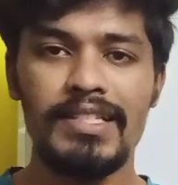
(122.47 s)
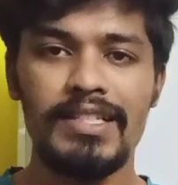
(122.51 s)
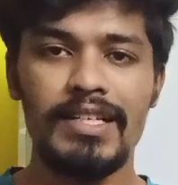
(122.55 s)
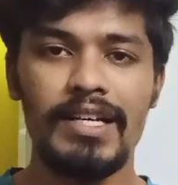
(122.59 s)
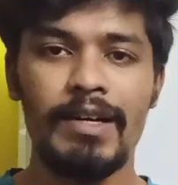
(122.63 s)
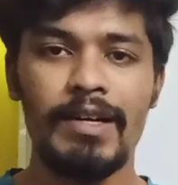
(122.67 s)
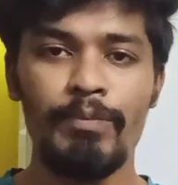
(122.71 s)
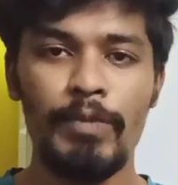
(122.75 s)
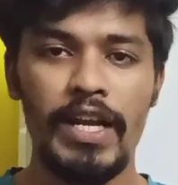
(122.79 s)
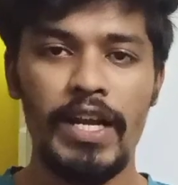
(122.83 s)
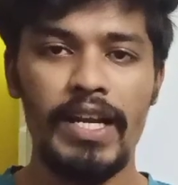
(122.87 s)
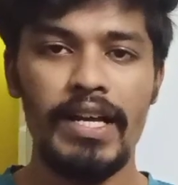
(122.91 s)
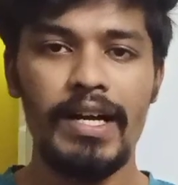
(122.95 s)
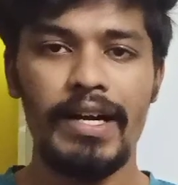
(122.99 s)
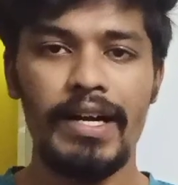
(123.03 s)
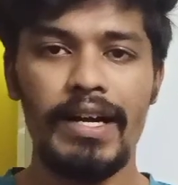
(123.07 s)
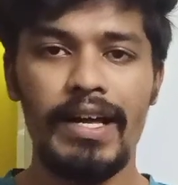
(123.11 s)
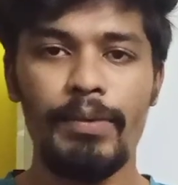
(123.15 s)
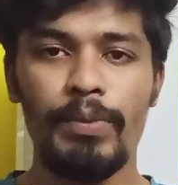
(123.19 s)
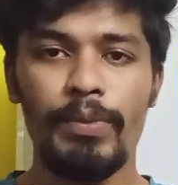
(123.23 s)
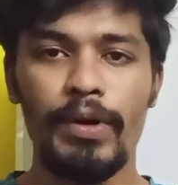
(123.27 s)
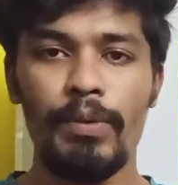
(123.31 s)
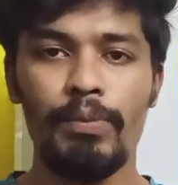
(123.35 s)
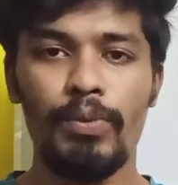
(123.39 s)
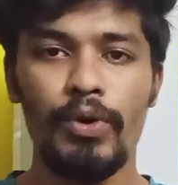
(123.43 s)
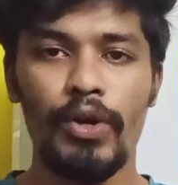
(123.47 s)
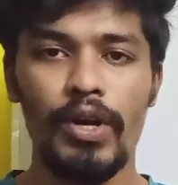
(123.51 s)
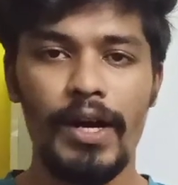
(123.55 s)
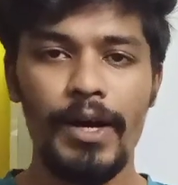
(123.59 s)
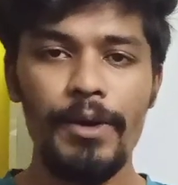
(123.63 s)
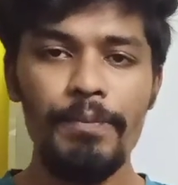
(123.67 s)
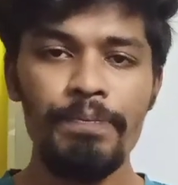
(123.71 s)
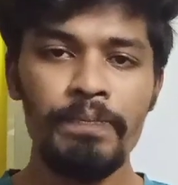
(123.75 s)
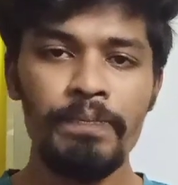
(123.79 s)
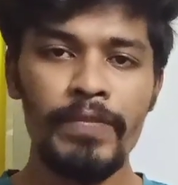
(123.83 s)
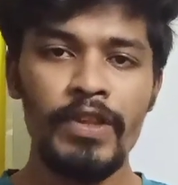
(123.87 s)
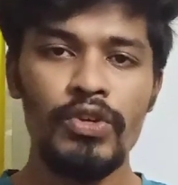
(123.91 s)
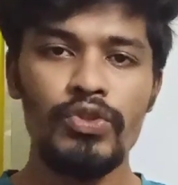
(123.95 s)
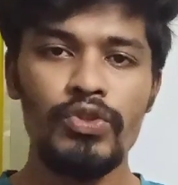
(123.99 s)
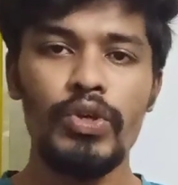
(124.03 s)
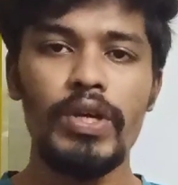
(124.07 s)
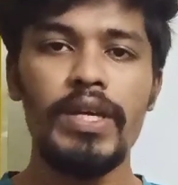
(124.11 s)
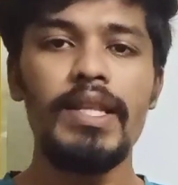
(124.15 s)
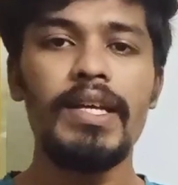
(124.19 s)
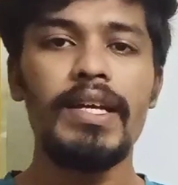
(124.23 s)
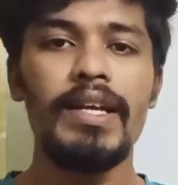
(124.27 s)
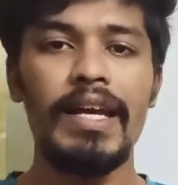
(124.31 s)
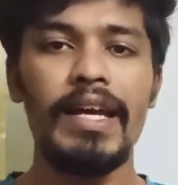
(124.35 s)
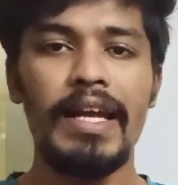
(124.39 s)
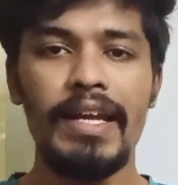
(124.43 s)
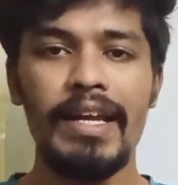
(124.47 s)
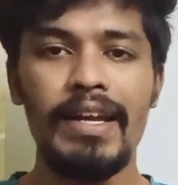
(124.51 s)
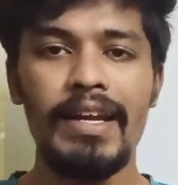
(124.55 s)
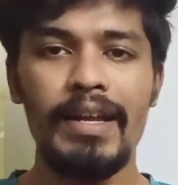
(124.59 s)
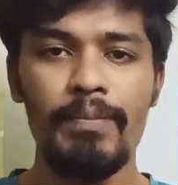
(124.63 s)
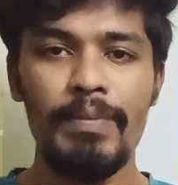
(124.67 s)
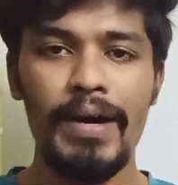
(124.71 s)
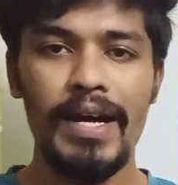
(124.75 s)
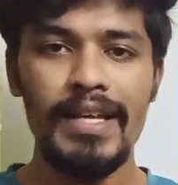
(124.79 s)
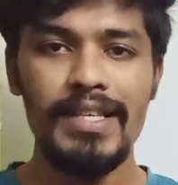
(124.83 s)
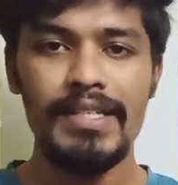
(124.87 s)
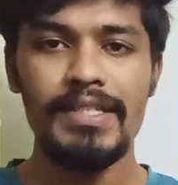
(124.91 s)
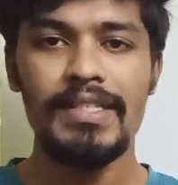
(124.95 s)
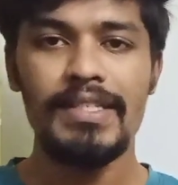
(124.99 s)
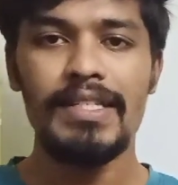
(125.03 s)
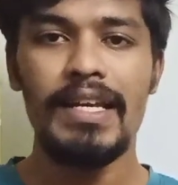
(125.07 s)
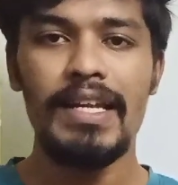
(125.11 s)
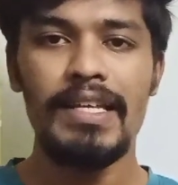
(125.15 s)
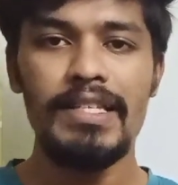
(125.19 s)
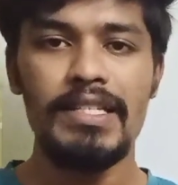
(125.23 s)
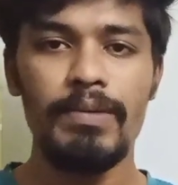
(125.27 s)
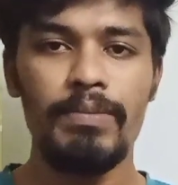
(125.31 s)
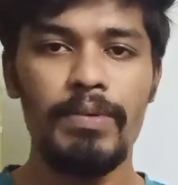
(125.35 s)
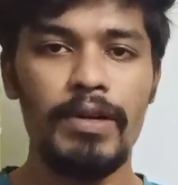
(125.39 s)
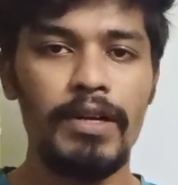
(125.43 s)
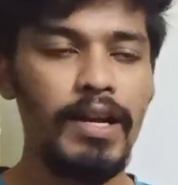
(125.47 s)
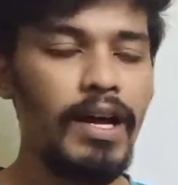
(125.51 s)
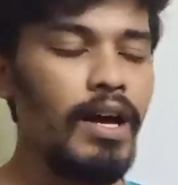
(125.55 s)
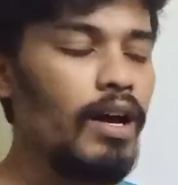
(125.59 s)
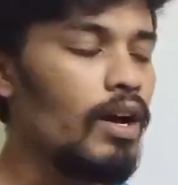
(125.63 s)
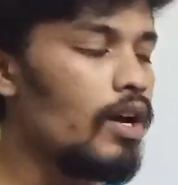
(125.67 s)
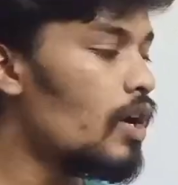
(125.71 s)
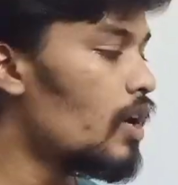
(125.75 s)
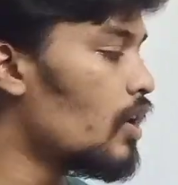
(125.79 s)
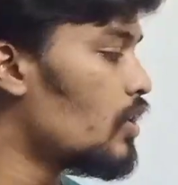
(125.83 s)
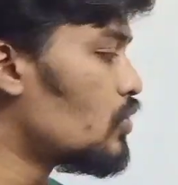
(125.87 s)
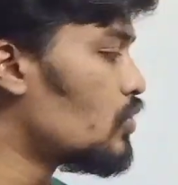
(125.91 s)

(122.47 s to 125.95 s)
டெஸ்ட் மாதிரி கண்டக்ட் பண்ண போகிறாங்க ஸோ இதுக்கு என்னென்ன பேச்சஸ் எலிஜிபிள்னா